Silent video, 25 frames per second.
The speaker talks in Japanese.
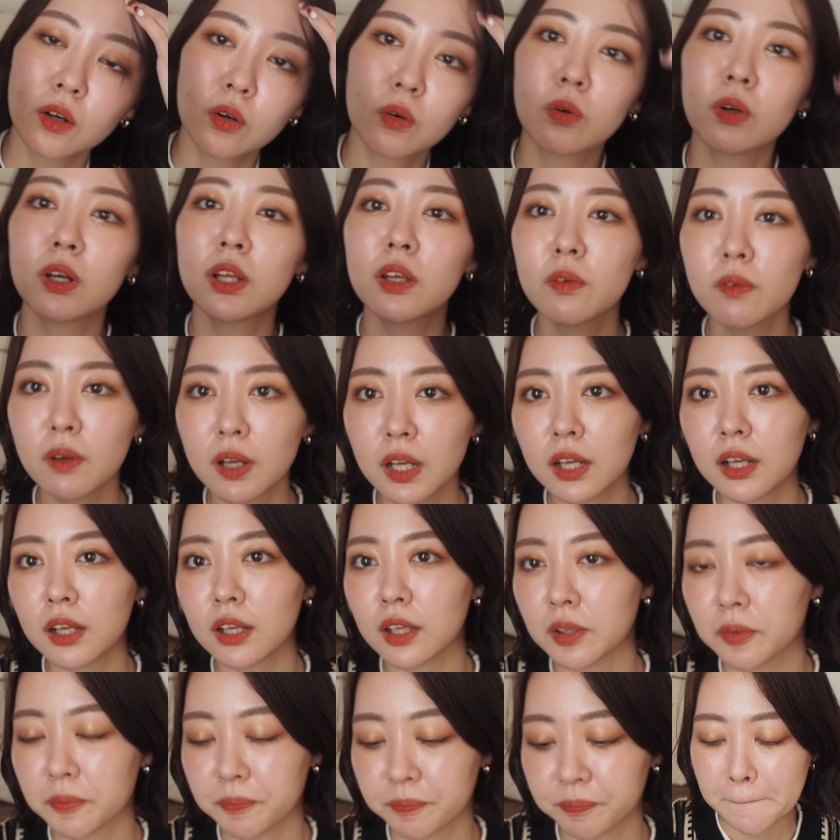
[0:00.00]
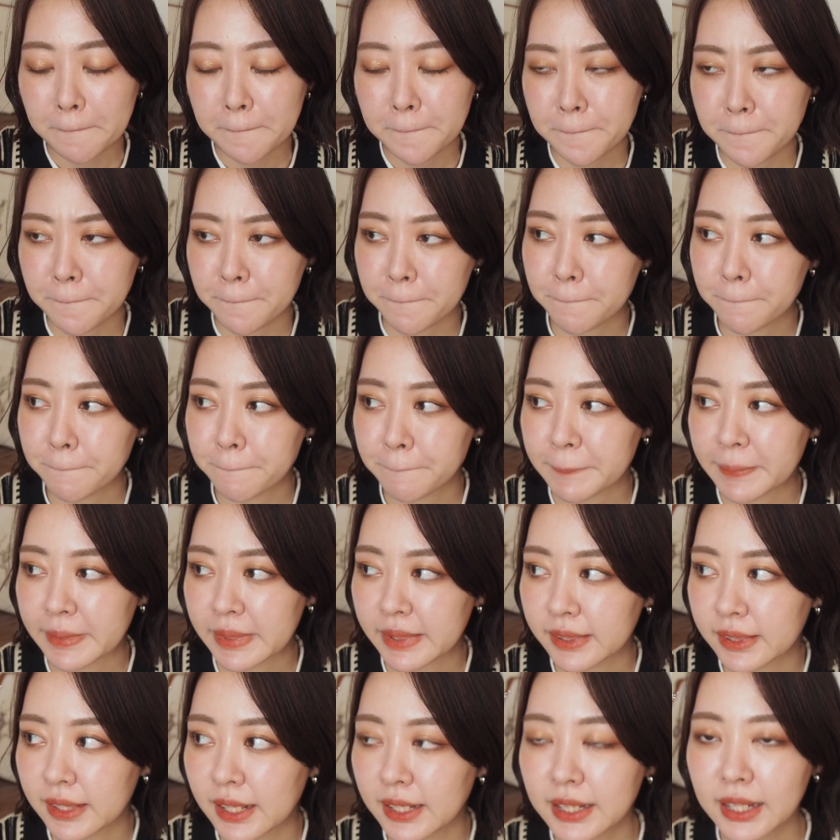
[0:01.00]
これはうー
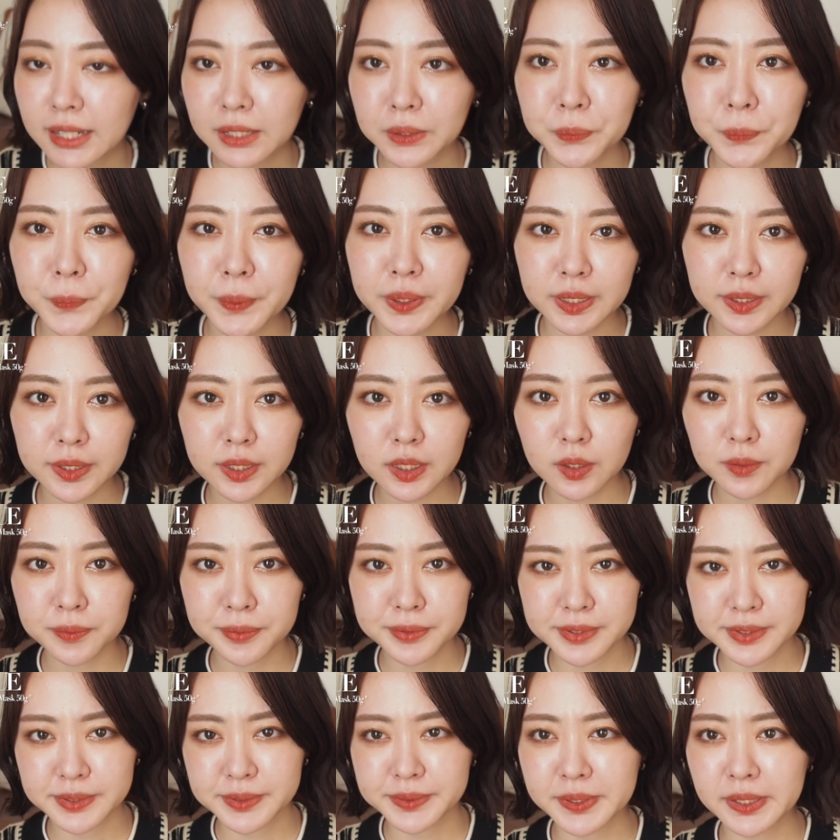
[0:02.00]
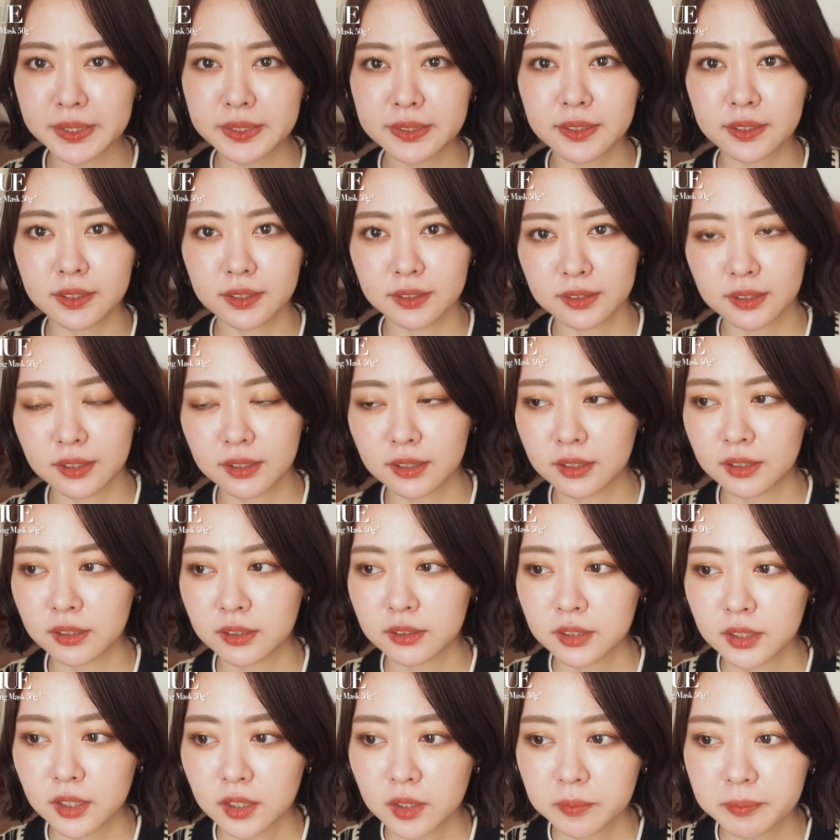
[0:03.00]
ん値段の割には普通だったか
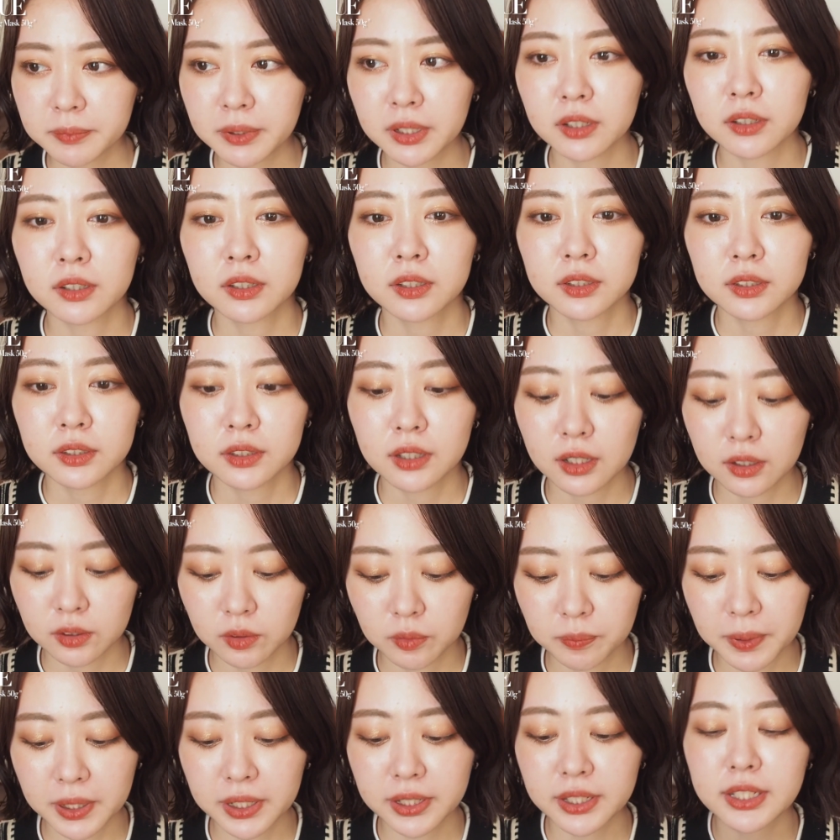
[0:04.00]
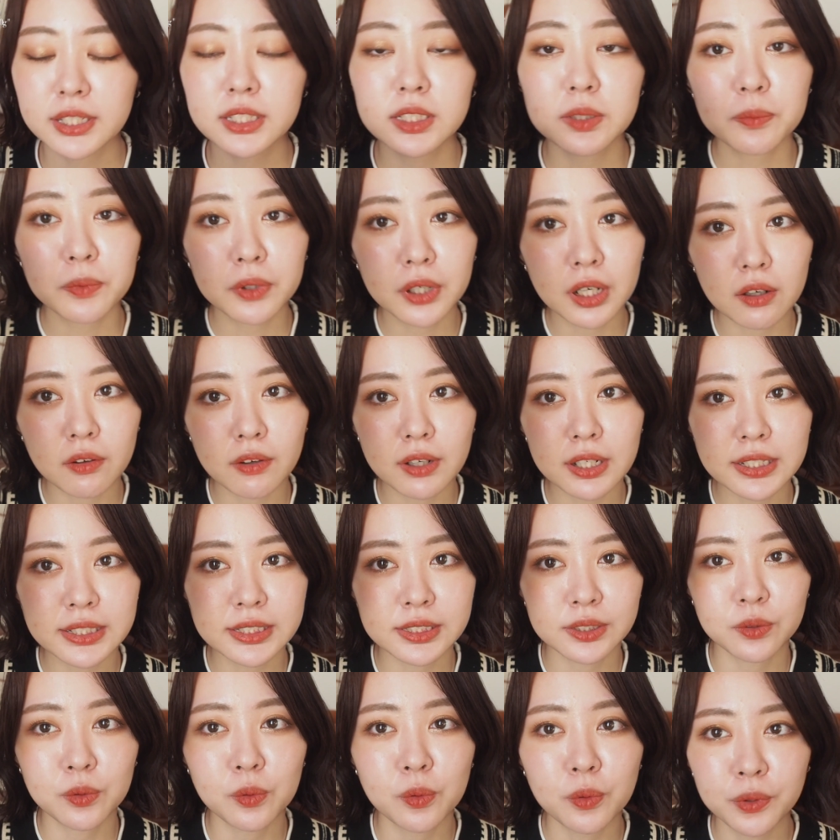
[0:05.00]
な。まあ、あのパッケージも可愛い
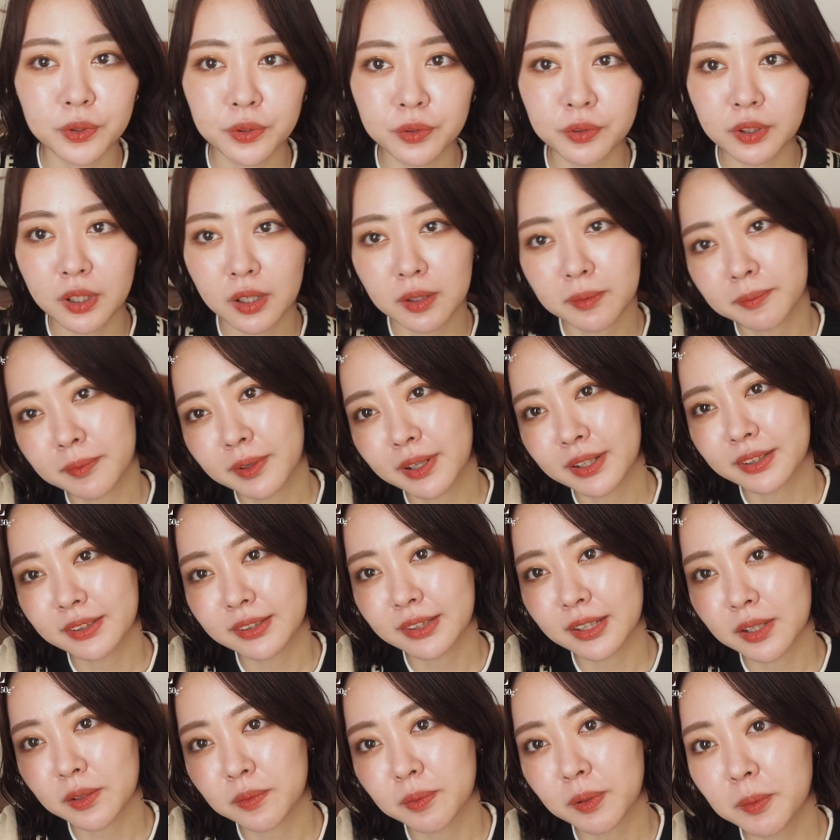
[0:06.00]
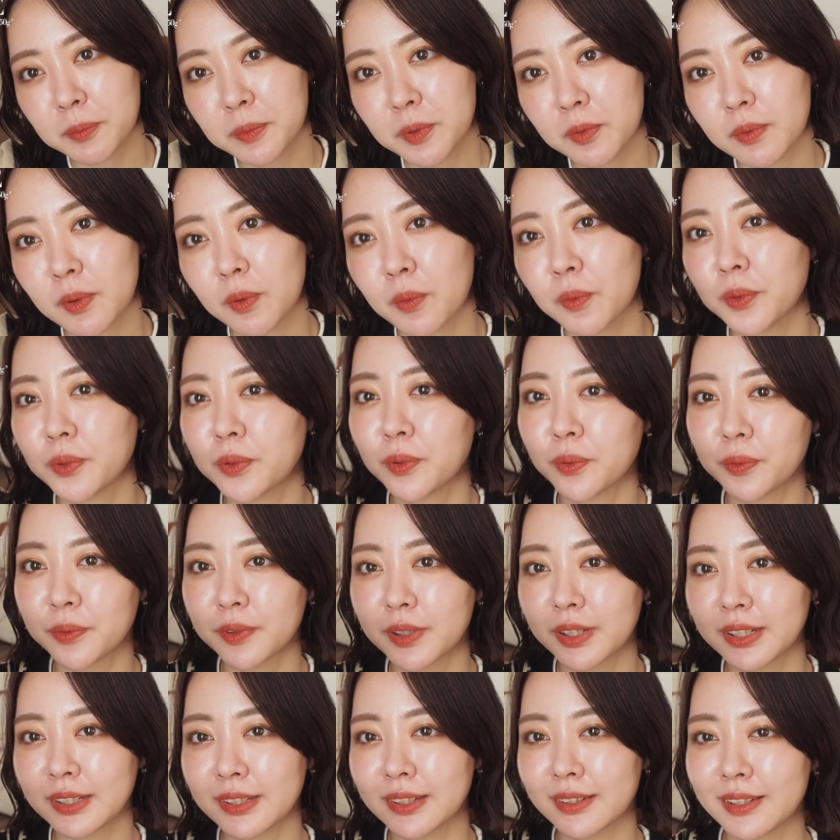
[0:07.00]
し高級感もあって、ファミは置いとく
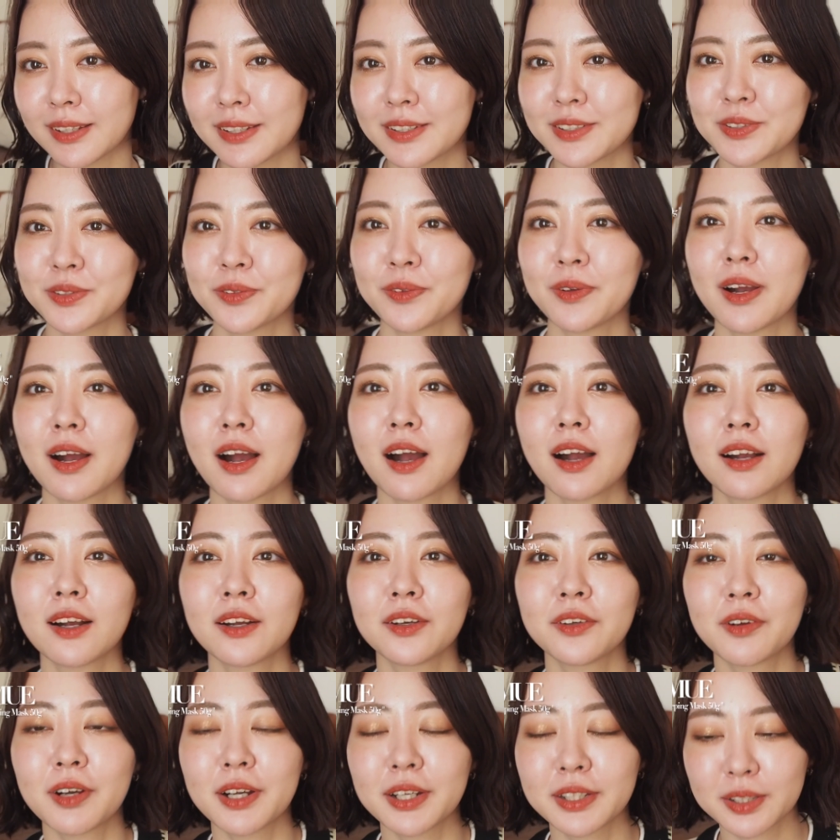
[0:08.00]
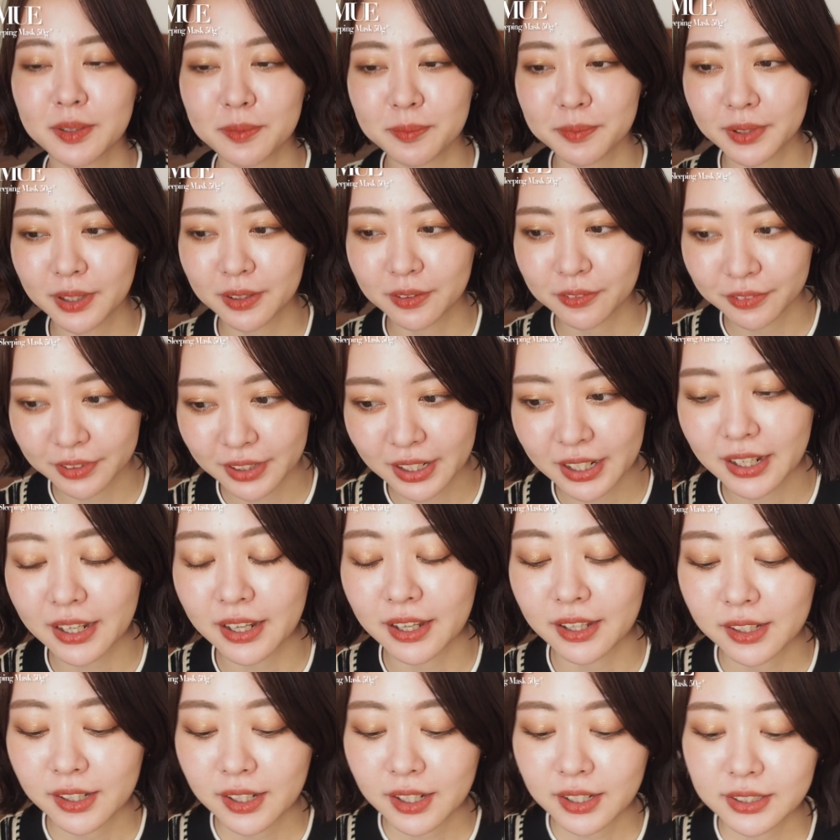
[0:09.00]
だけでテンションが上がるアイテムなの
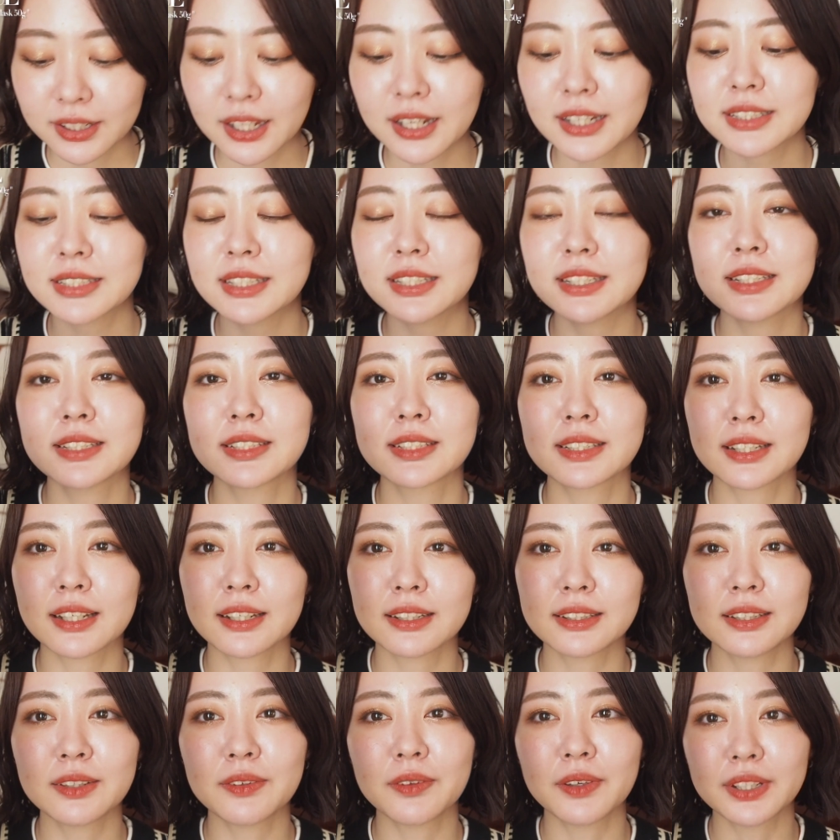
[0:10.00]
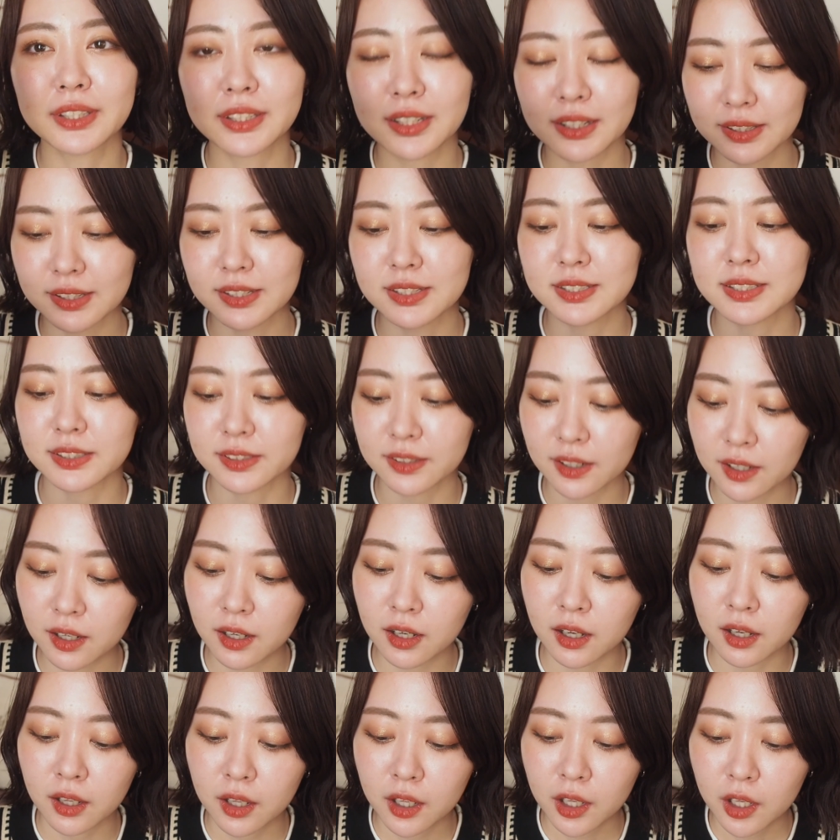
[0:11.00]
で大事に使ってはいたんですが、